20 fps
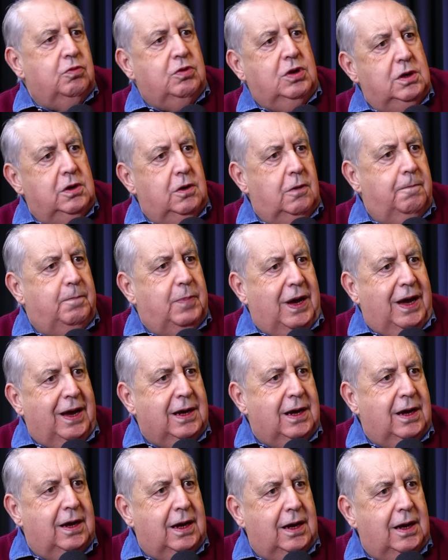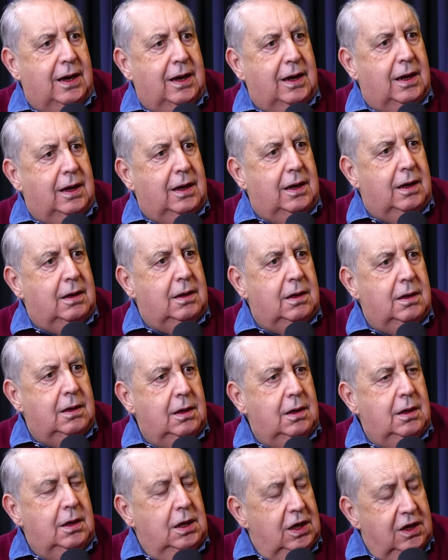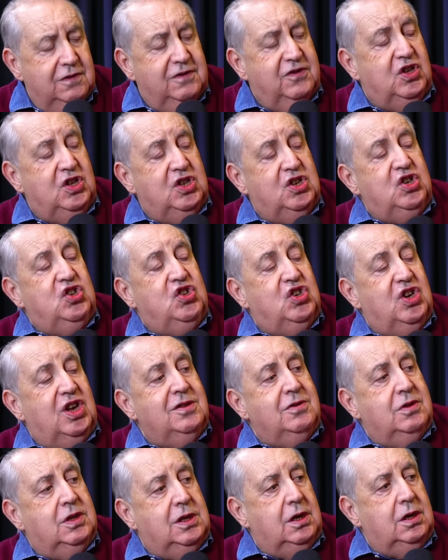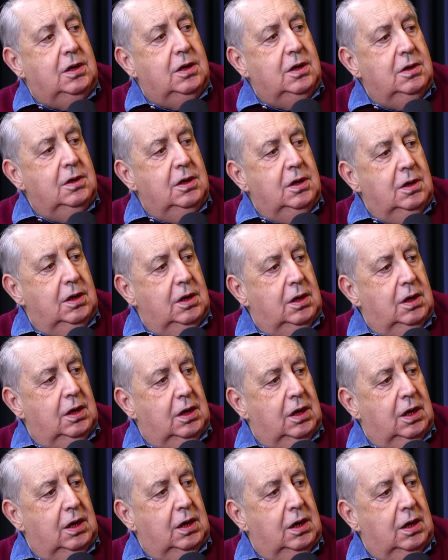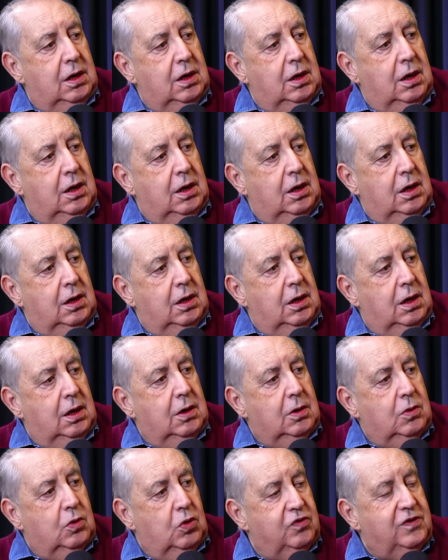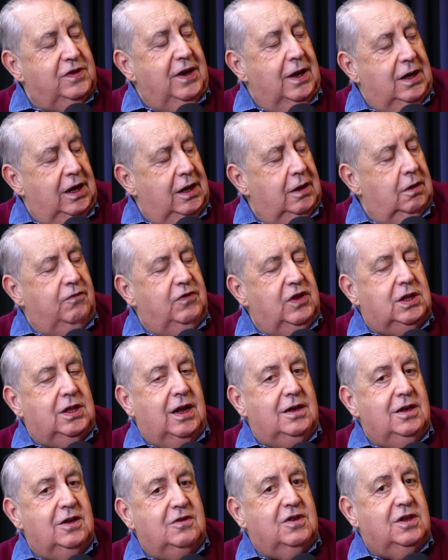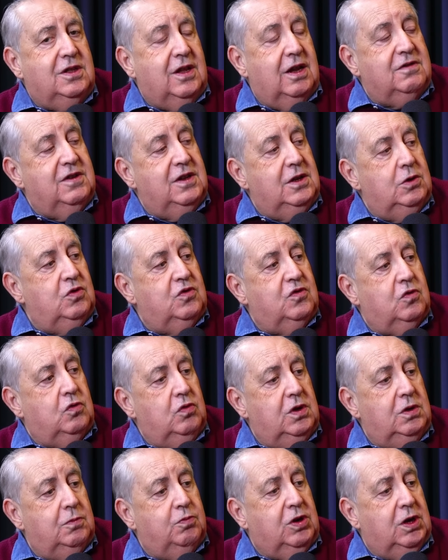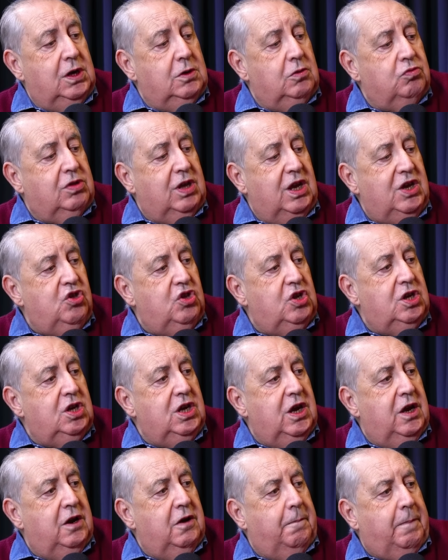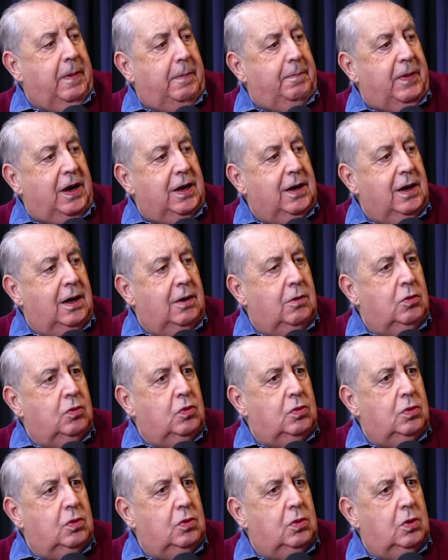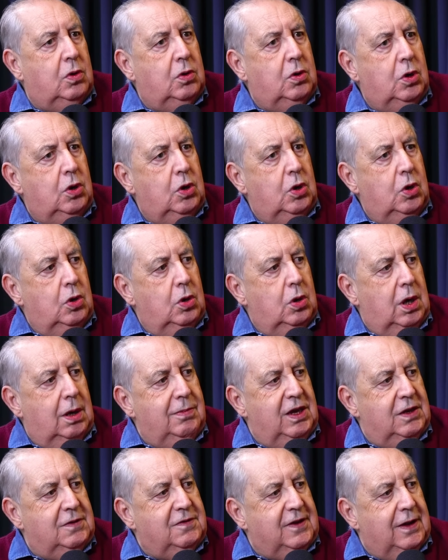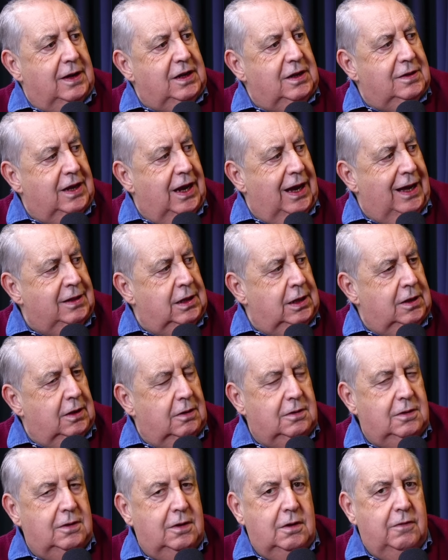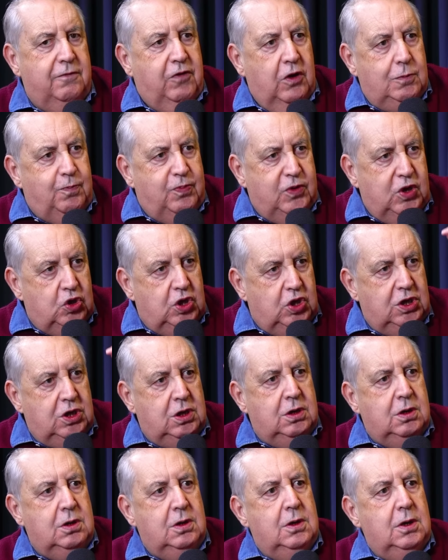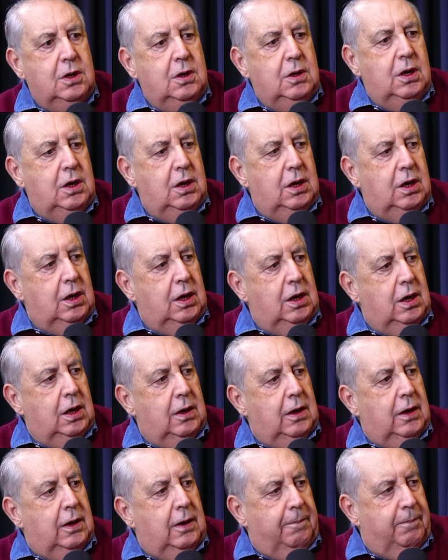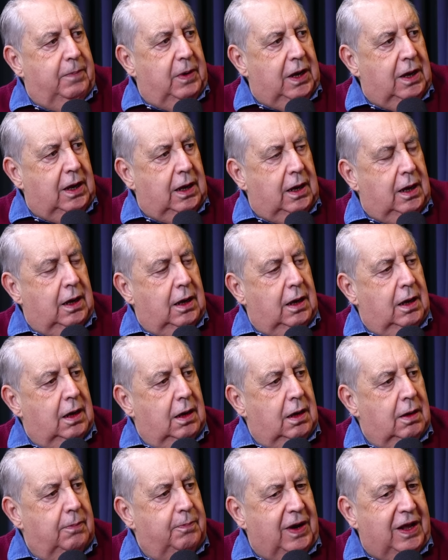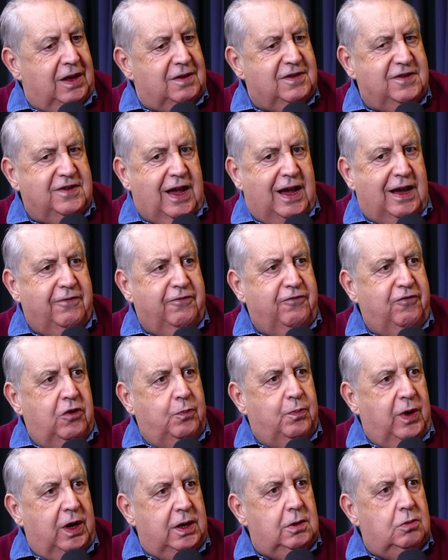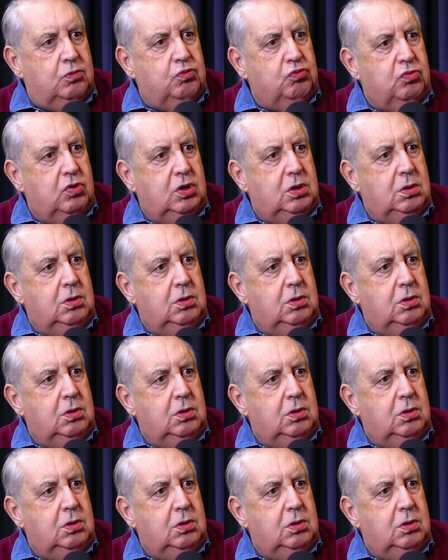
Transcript: que não paga, ex-dirigente é, é, conselheiro. É, conselheiro vitalício que está sendo excluído porque não tem dinheiro para pagar o, mensalidade. a mensalidade. Foi pedir é, para a SAF para não